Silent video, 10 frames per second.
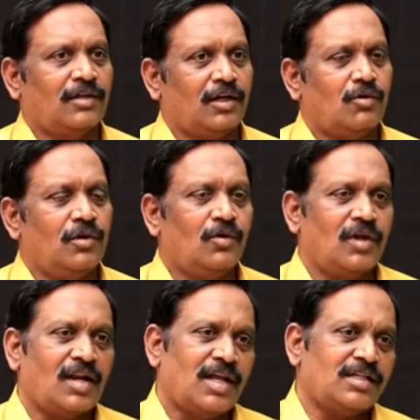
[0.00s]
తట్టుకుని
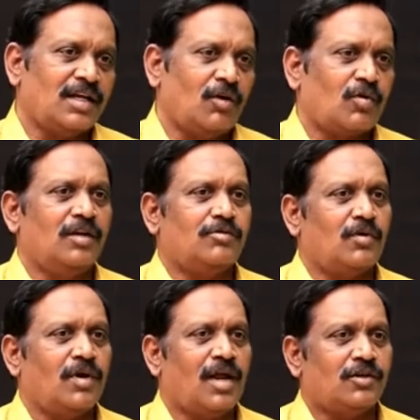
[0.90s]
కూడా రాజకీయాలు ఒక్క
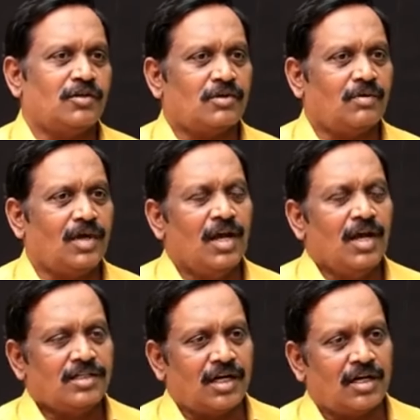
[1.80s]
నిమిషం కూడా ఆలోచించకుండా
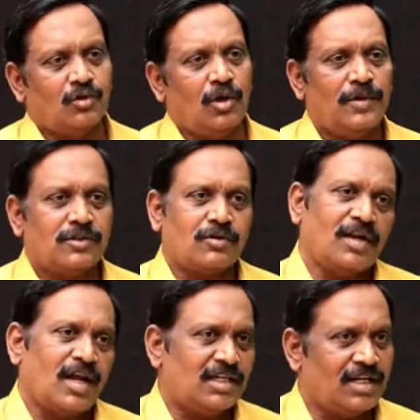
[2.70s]
షట్టు
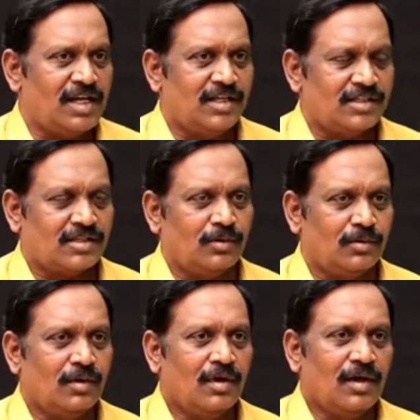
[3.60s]
దులిపేసుకొని రాజకీయాలు చేస్తాడు
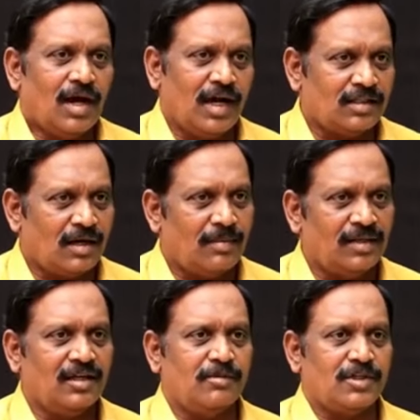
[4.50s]

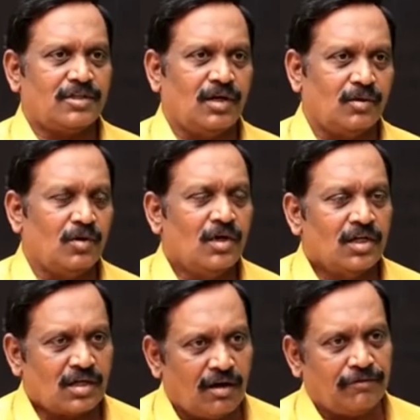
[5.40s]
హైదరాబాద్ నిర్మించినాడు
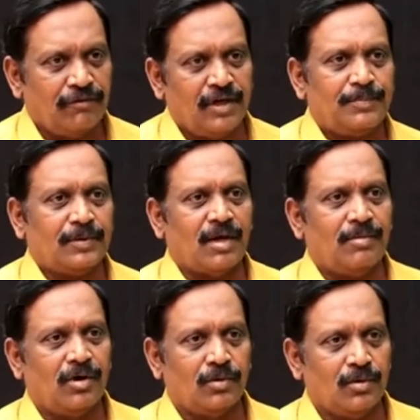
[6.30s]
సాఫ్ట్వేర్
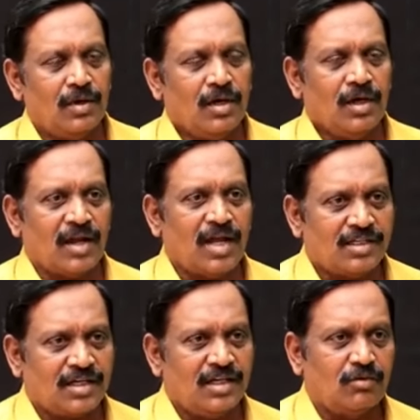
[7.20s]
పితామహుడు
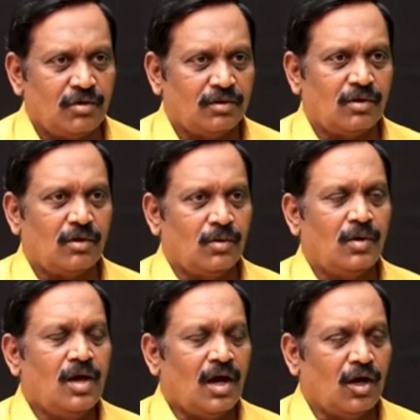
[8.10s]
రాజకీయ దురంధ్రుడు
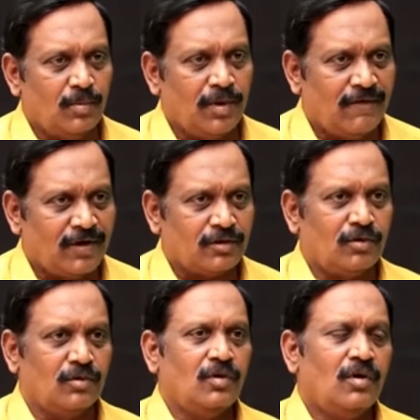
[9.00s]

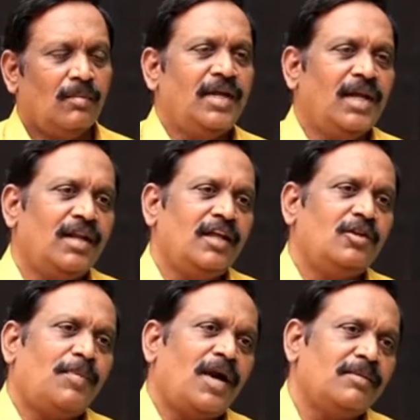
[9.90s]
అనుభవజ్ఞుడు మీ అన్న
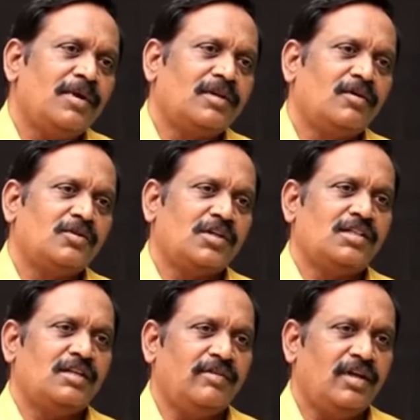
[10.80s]
ఎందుకు పార్టీ పెట్టినాడు
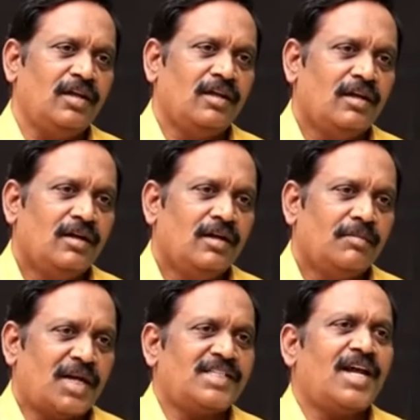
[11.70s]
చిరంజీవి
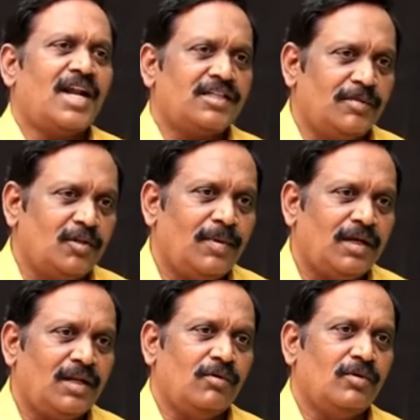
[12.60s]
ప్రజారాజ్యం ఎందుకు
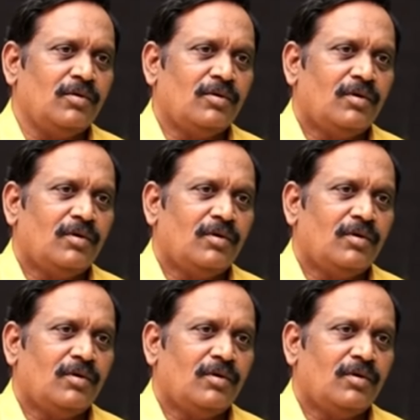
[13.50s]
పెట్టినావు